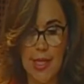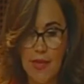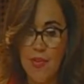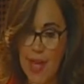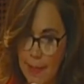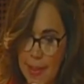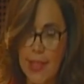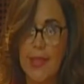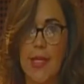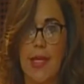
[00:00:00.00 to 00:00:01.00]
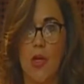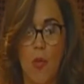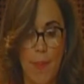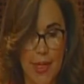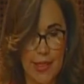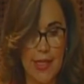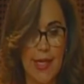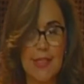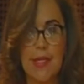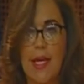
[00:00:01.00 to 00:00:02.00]
Y finalmente, eh,
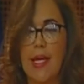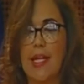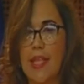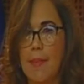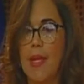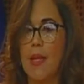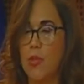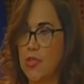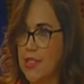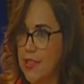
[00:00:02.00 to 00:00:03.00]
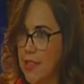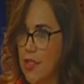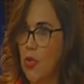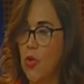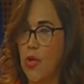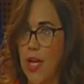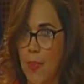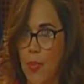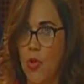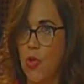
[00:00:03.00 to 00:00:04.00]
compartirles que también hemos decidido, con el
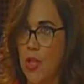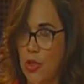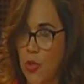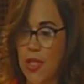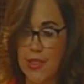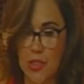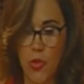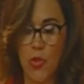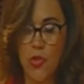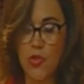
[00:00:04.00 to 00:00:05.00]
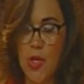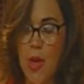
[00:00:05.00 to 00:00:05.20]
apoyo de todas y todos,